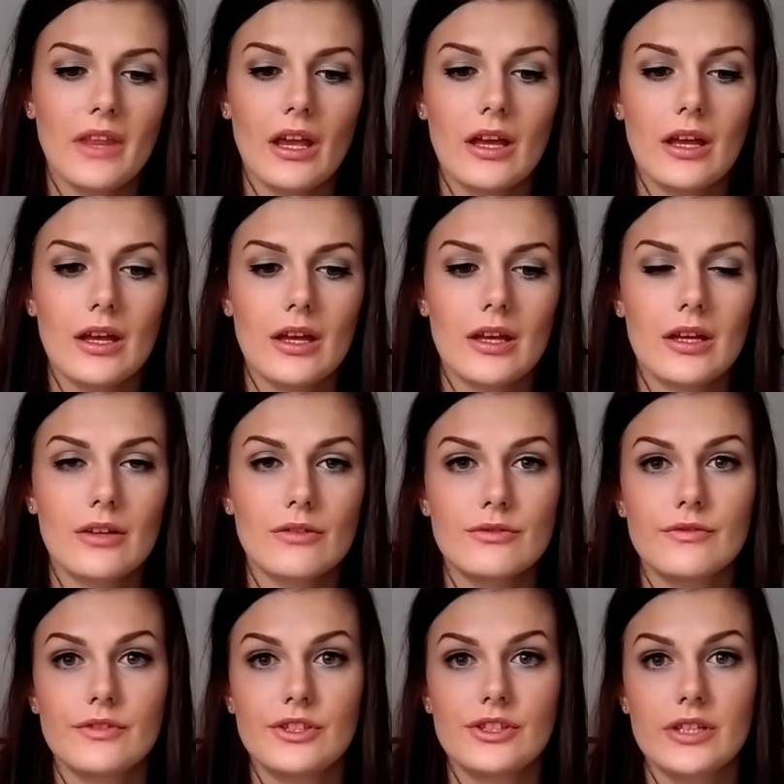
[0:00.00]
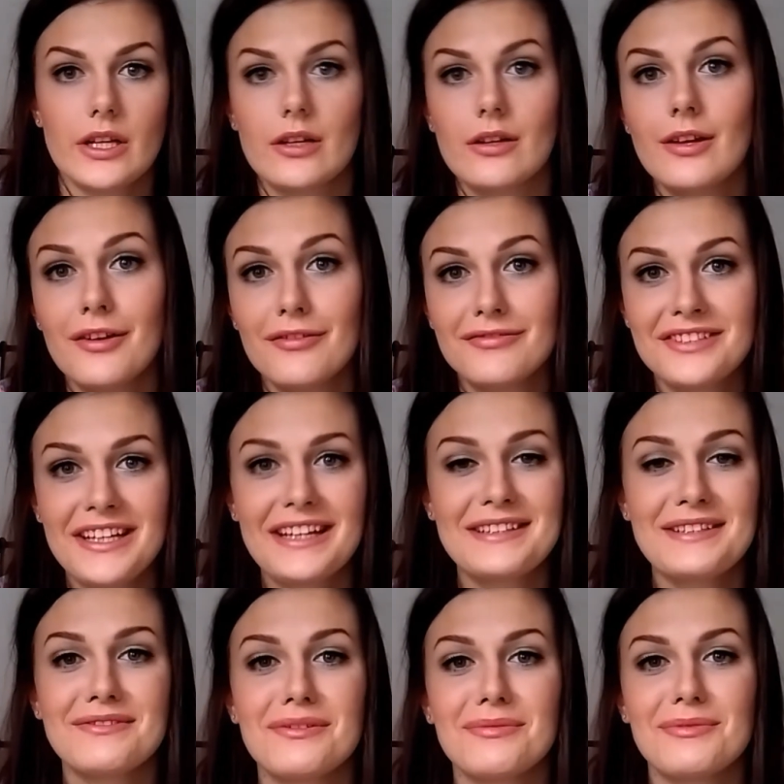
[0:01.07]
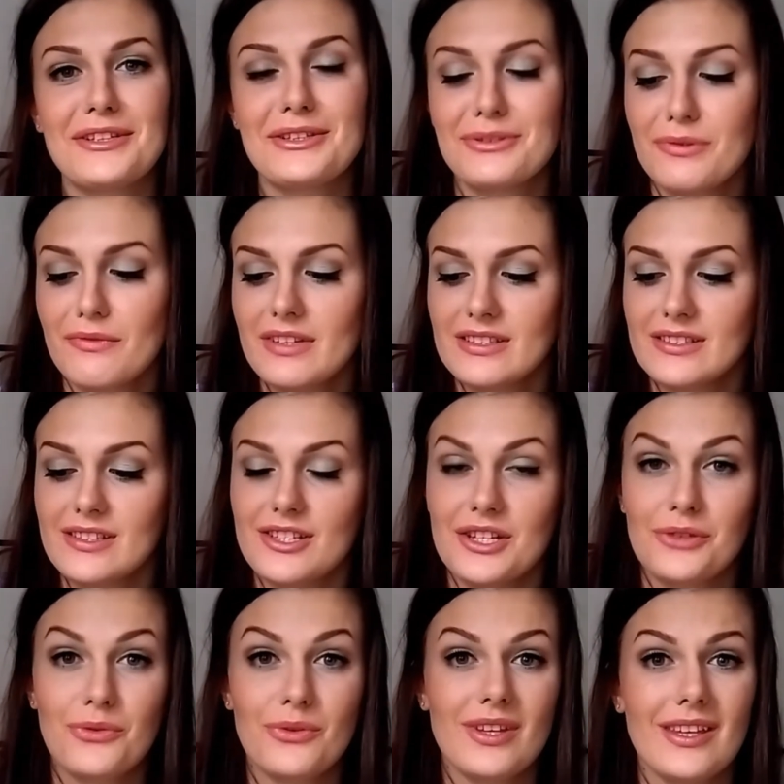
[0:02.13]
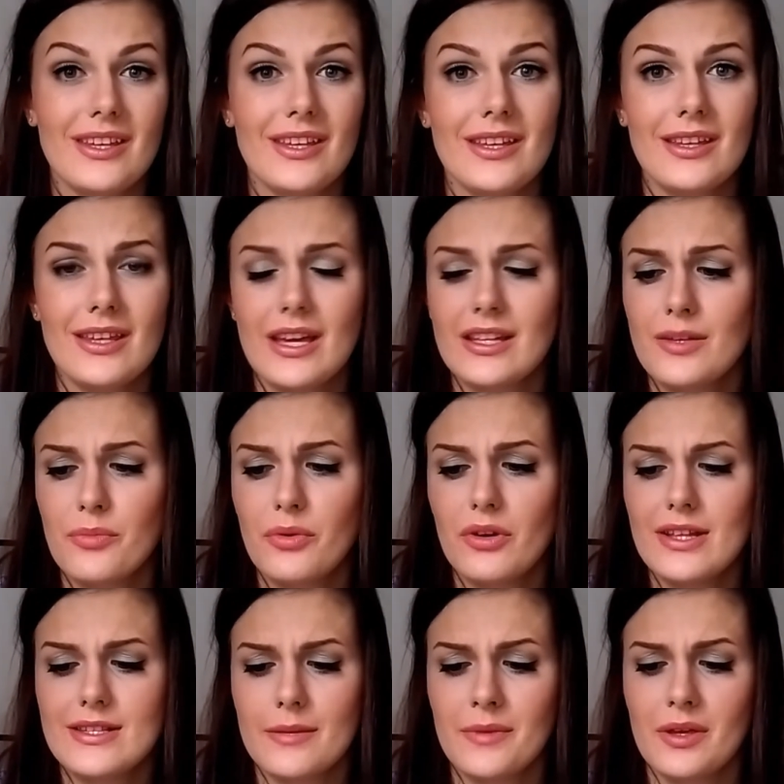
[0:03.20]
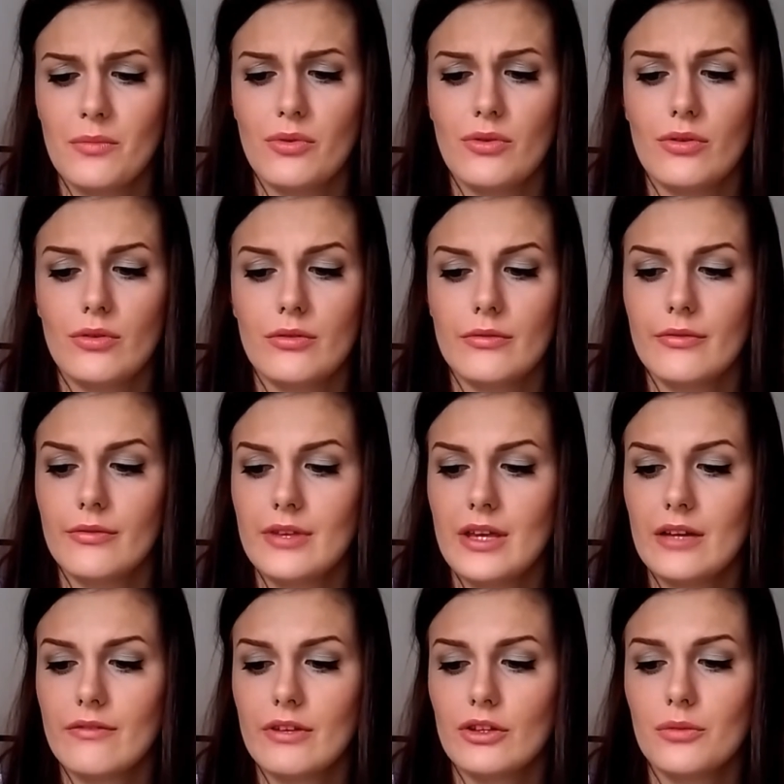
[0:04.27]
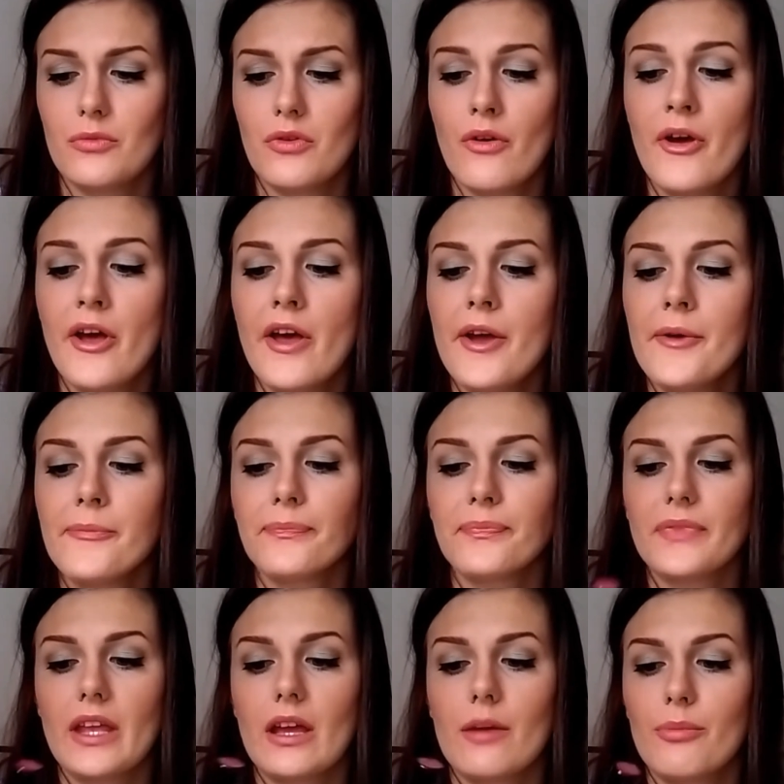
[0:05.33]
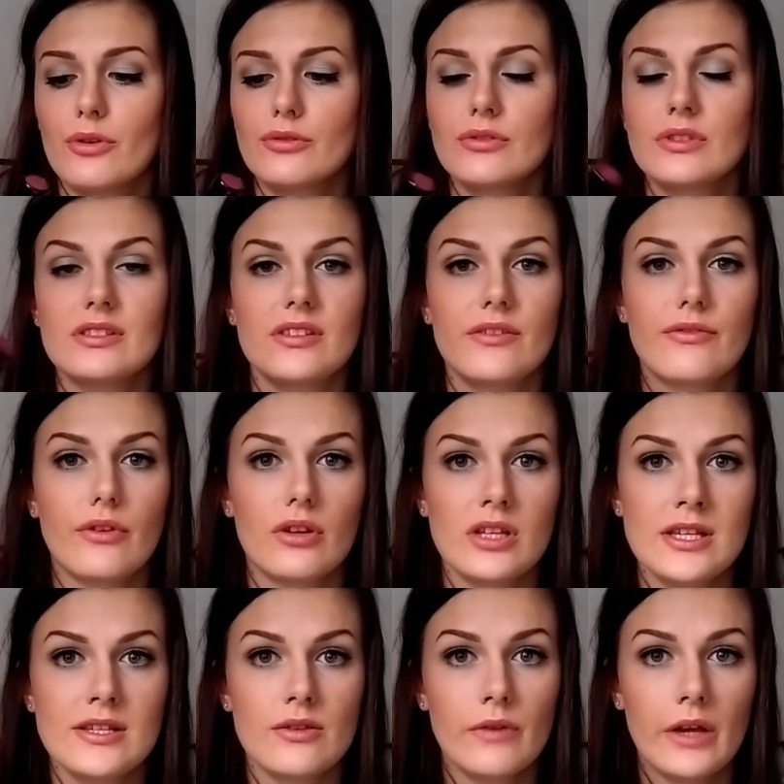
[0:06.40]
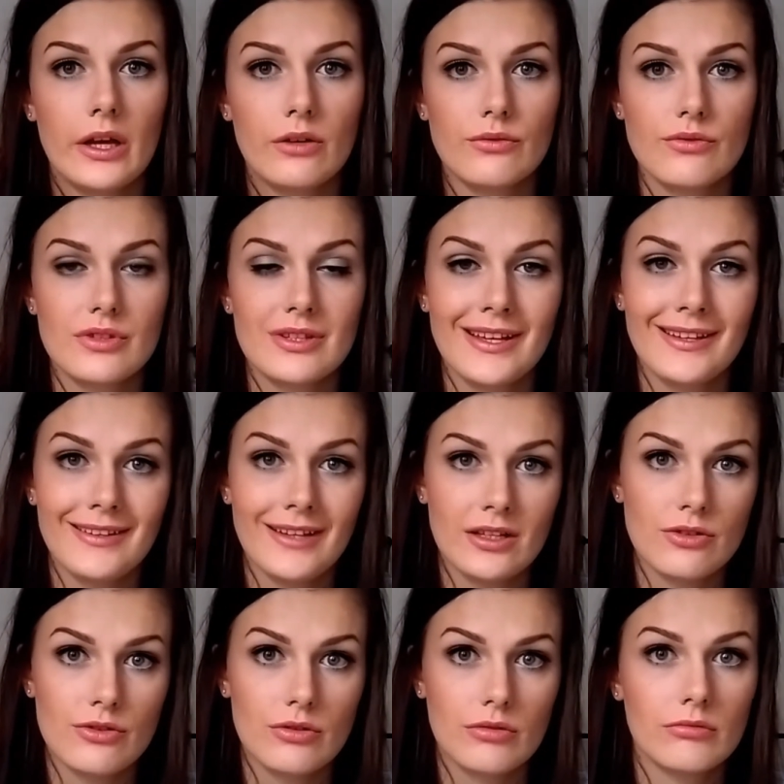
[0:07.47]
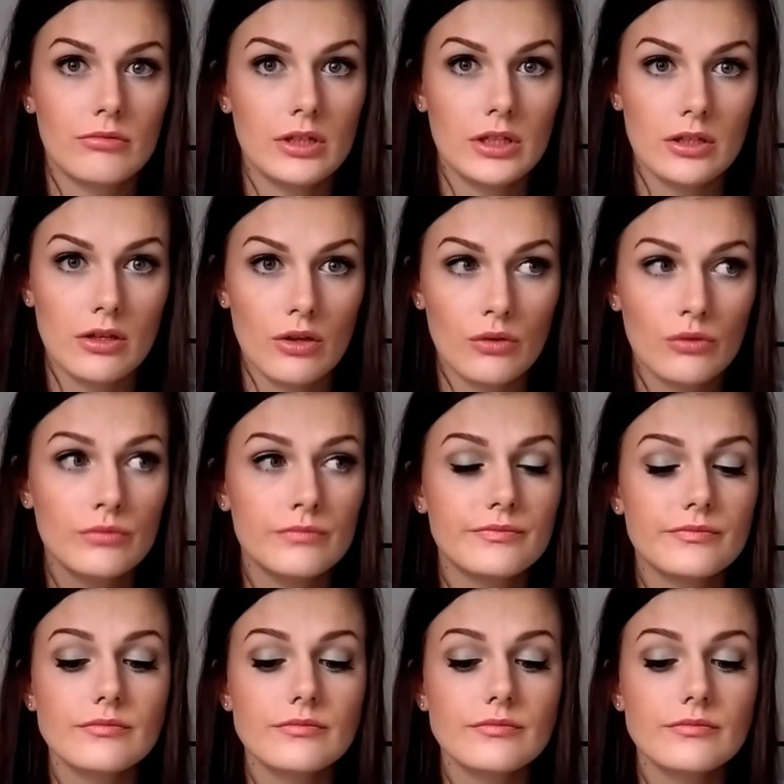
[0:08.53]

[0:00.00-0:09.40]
E, oczywiście w negatywnym tego słowa znaczeniu i, i, ja nie polecam jej, bo e, jak wiadomo, e, produkty Sephora nie są jakąś najtańszą linią